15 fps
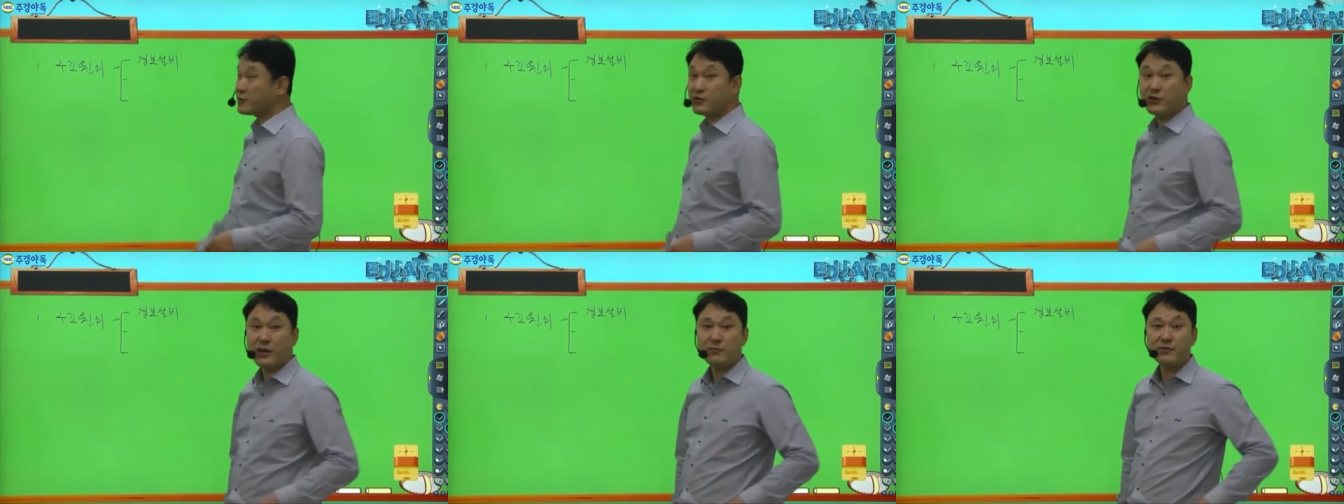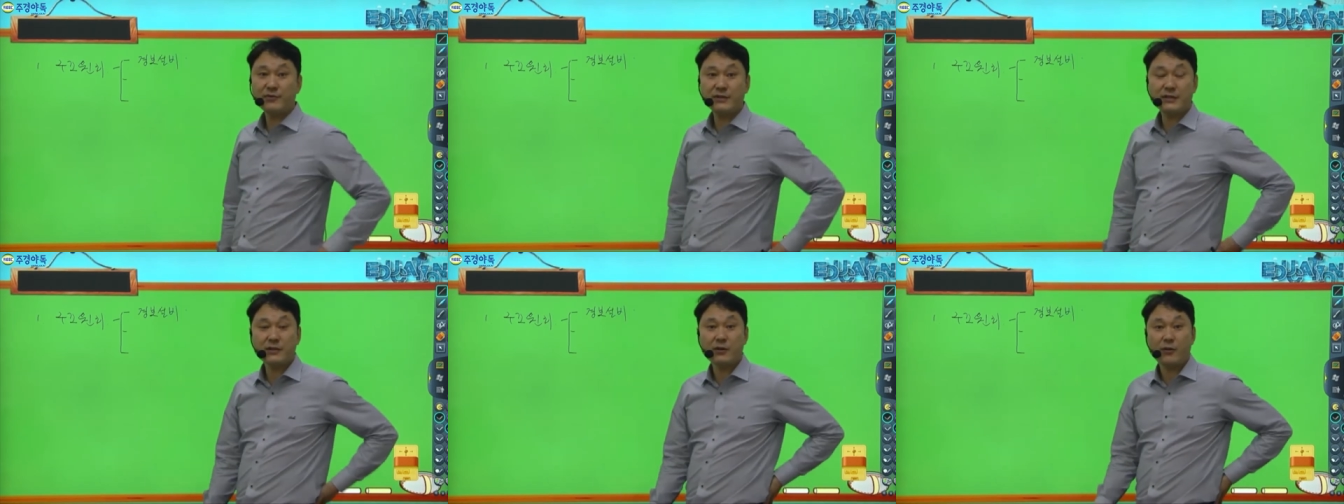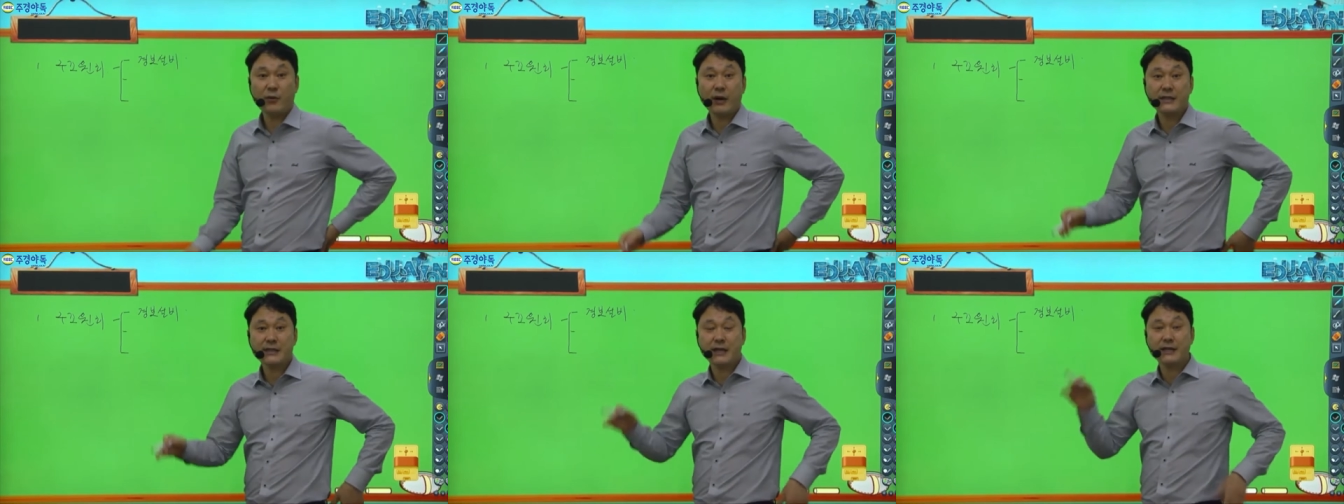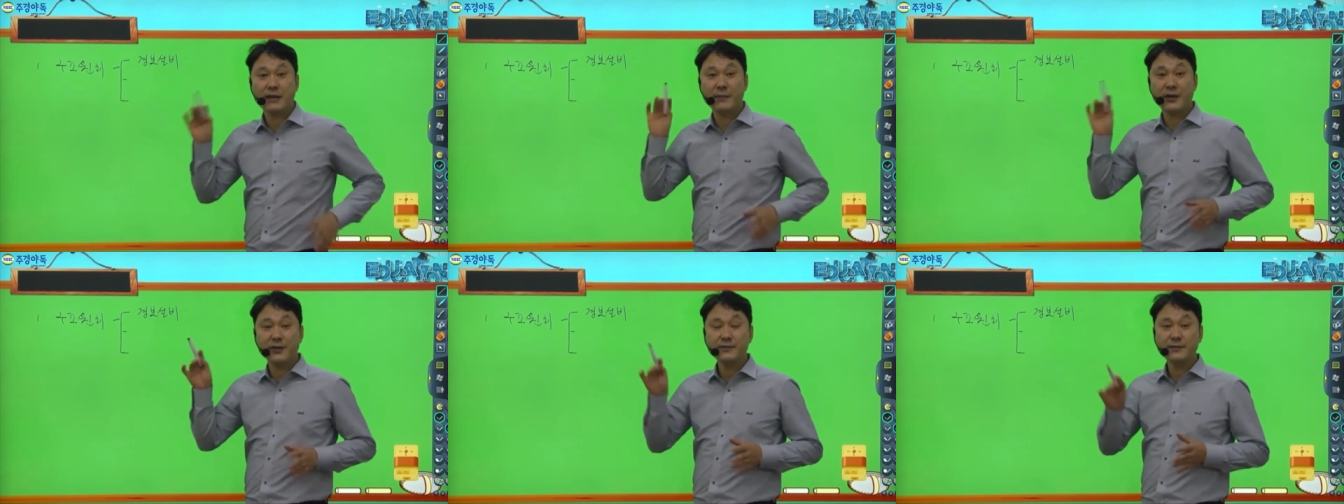중요한 부분이죠. 화재가
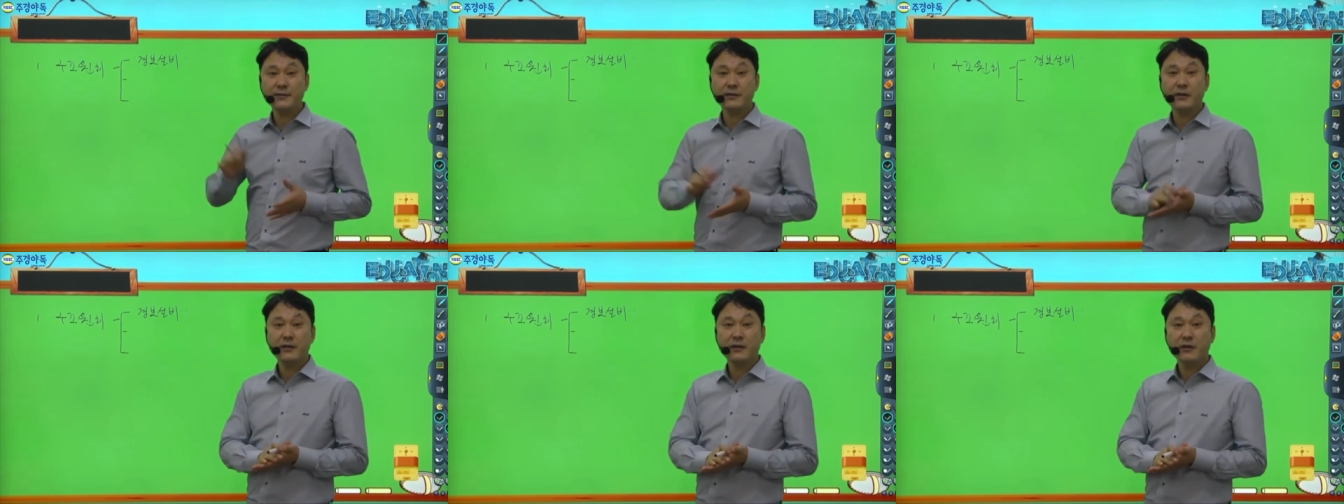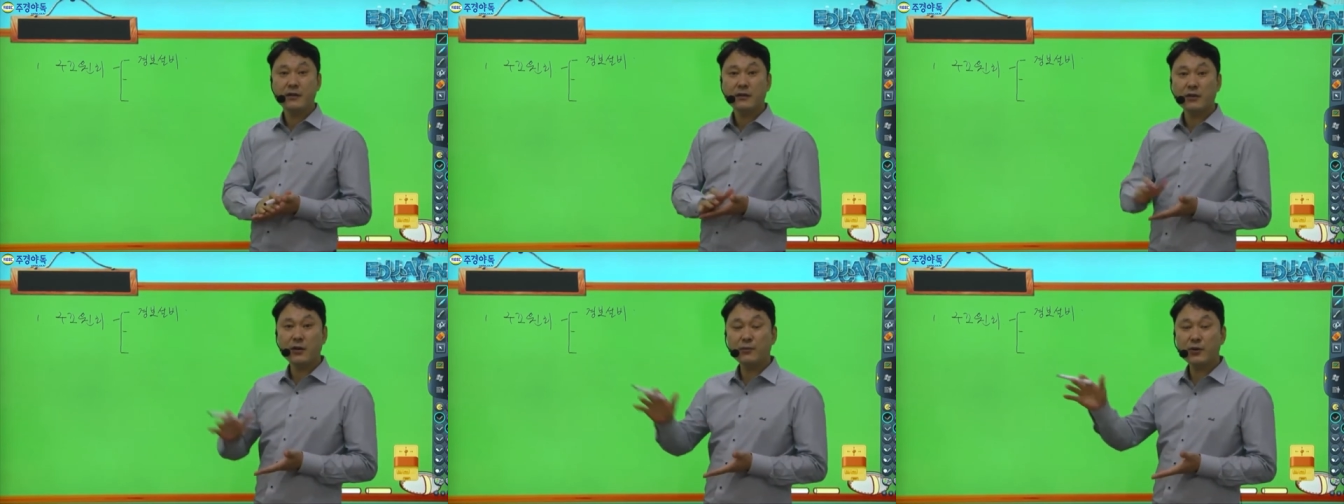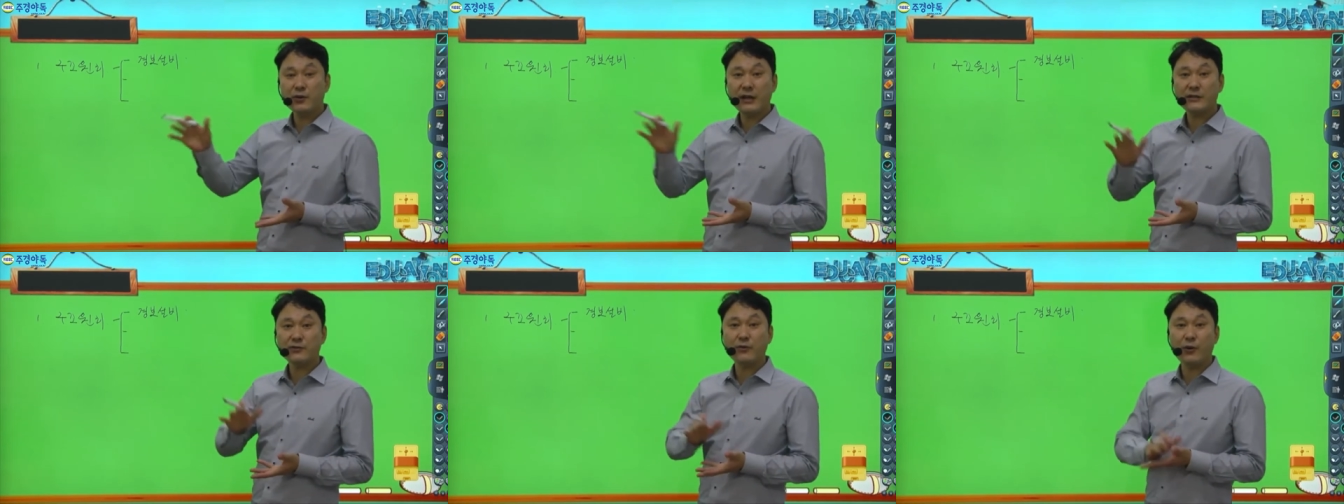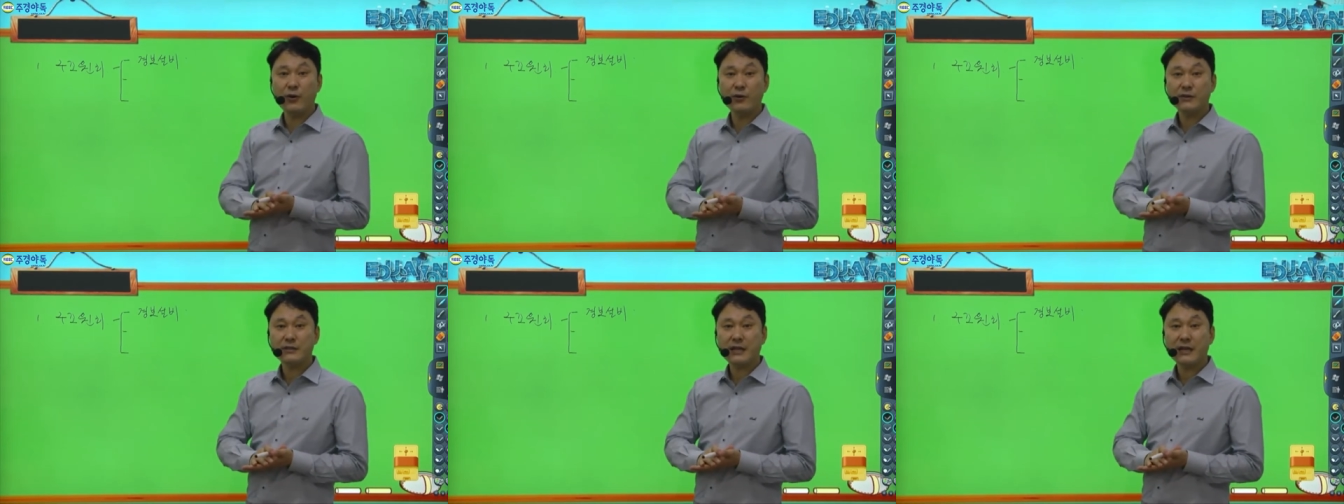나면 경보를 해주고
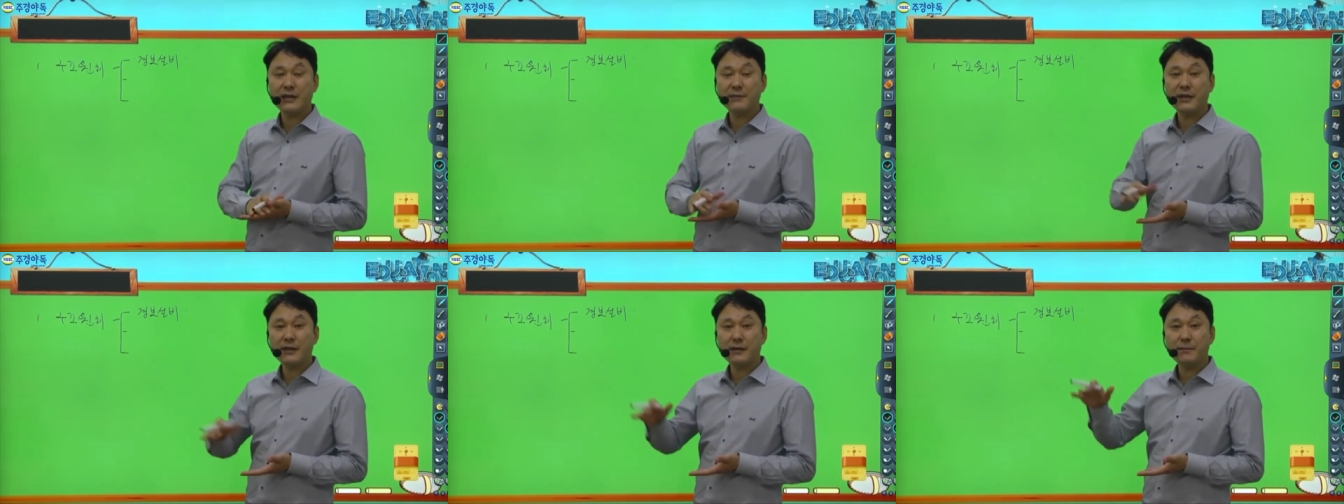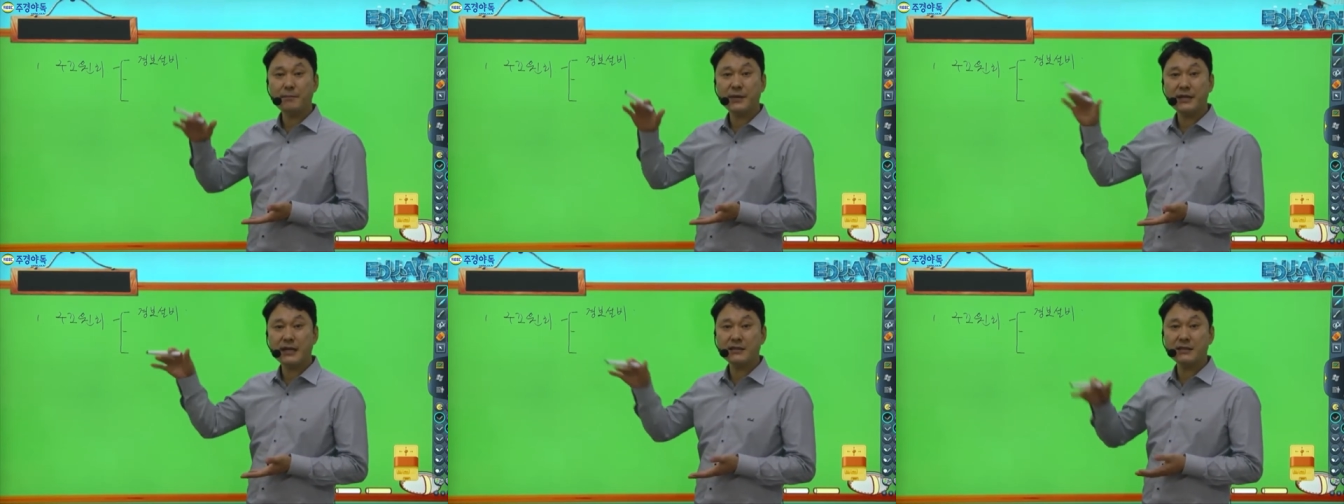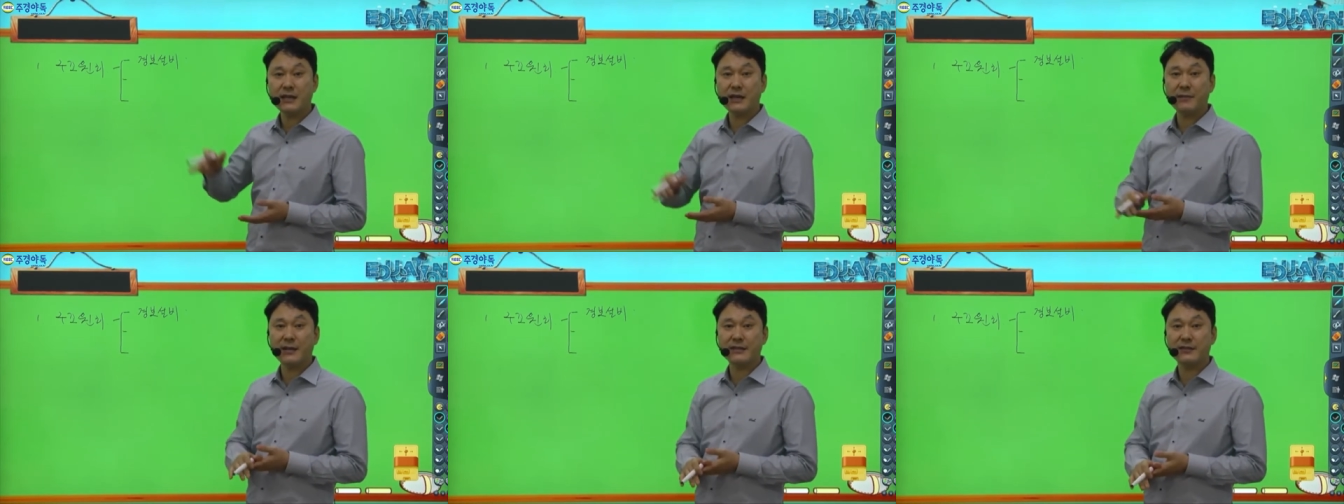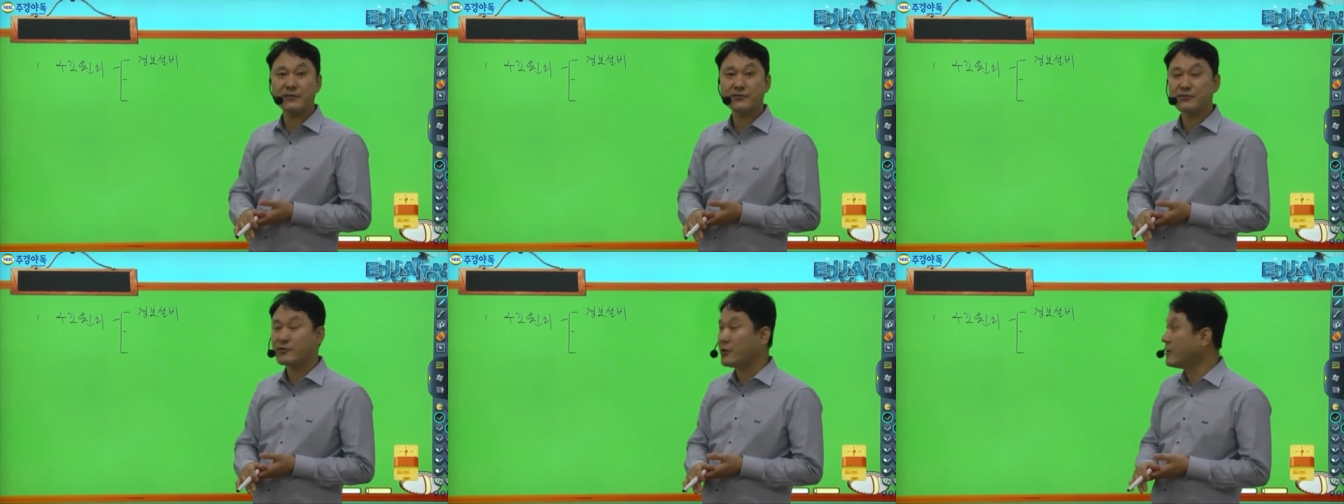사람이 피난을 하게
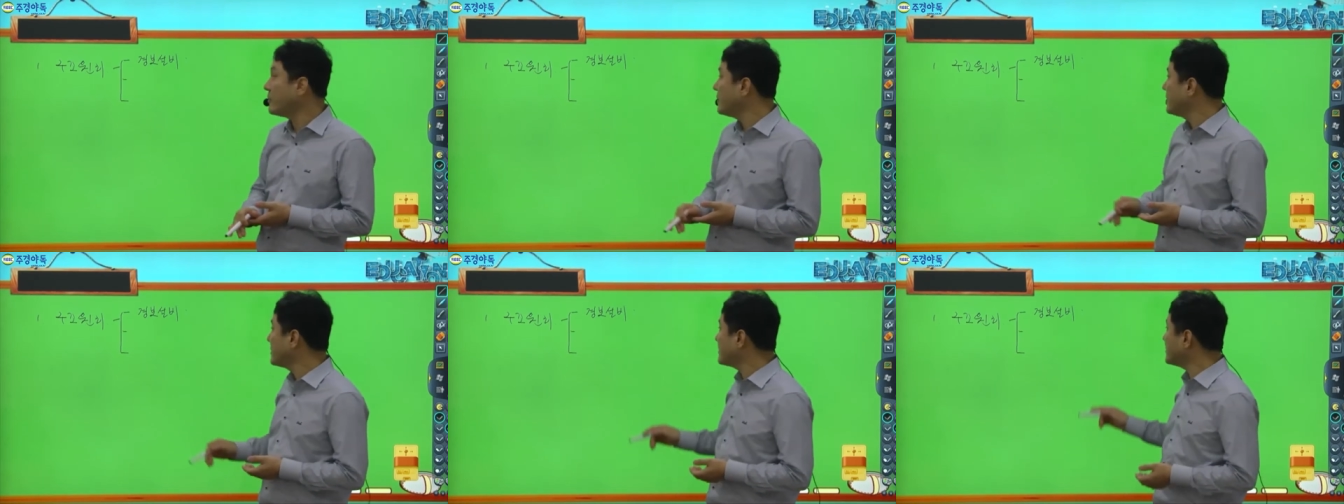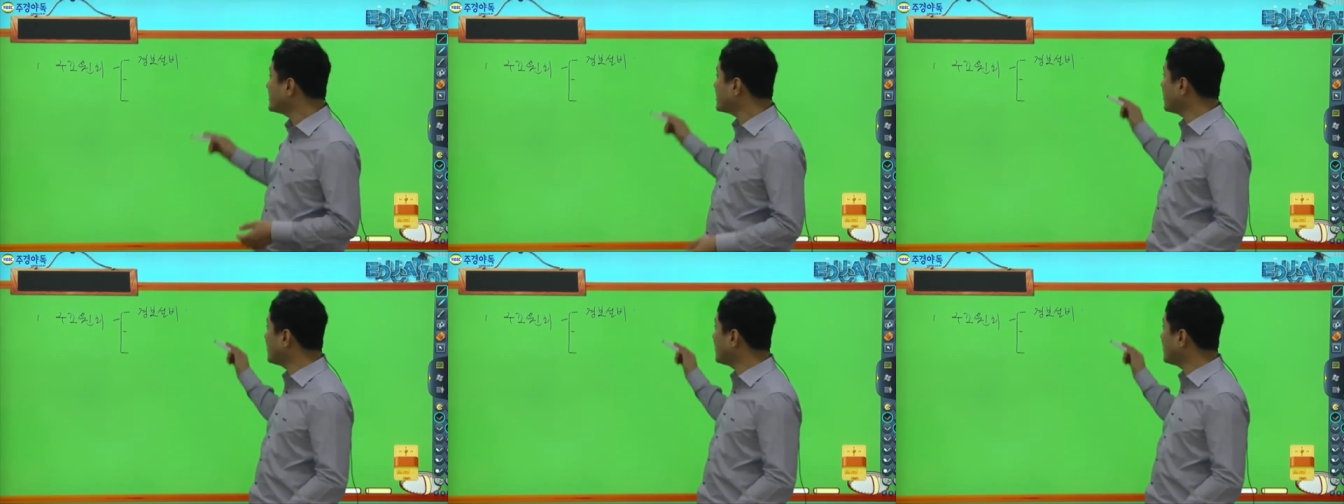만들어주는 거. 그것이